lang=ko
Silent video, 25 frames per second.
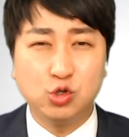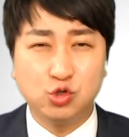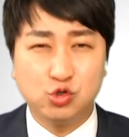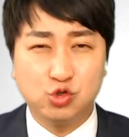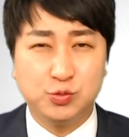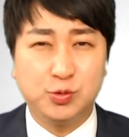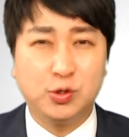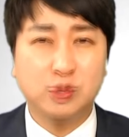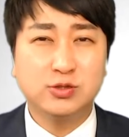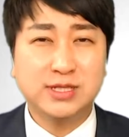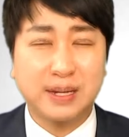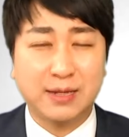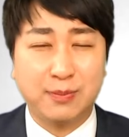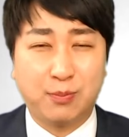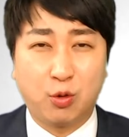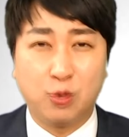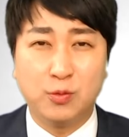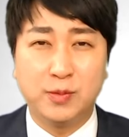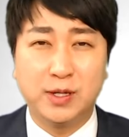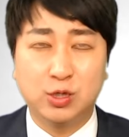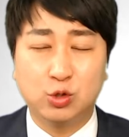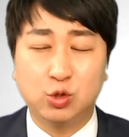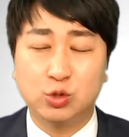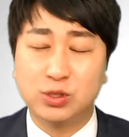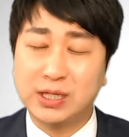유병자
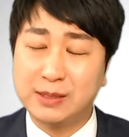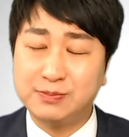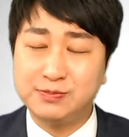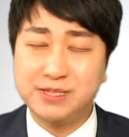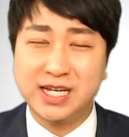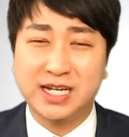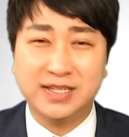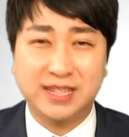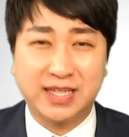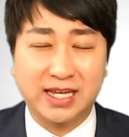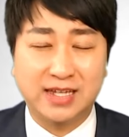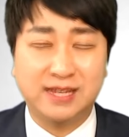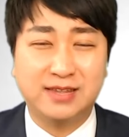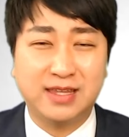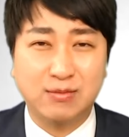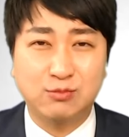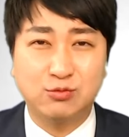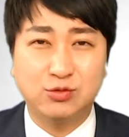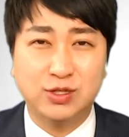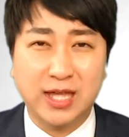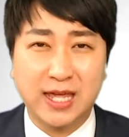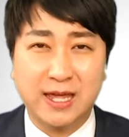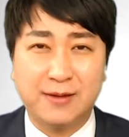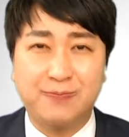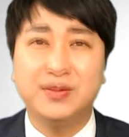보험에도 탑재가 되기
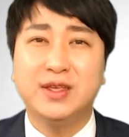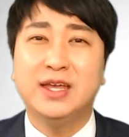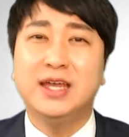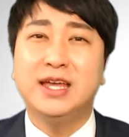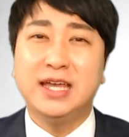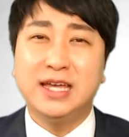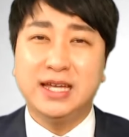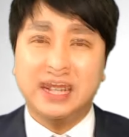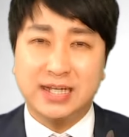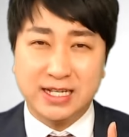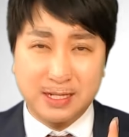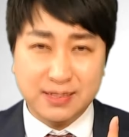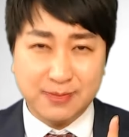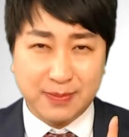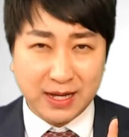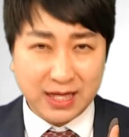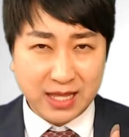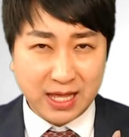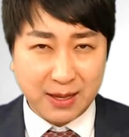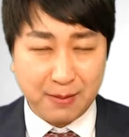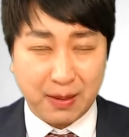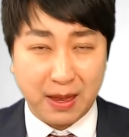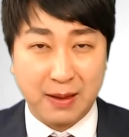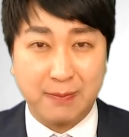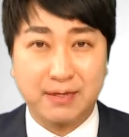때문에 일반한
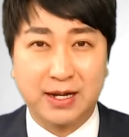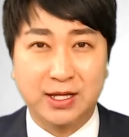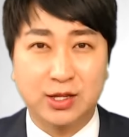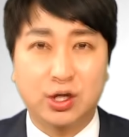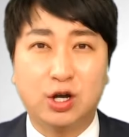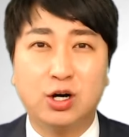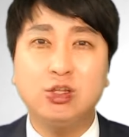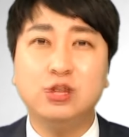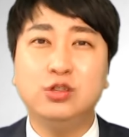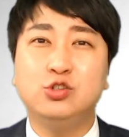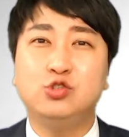100만원,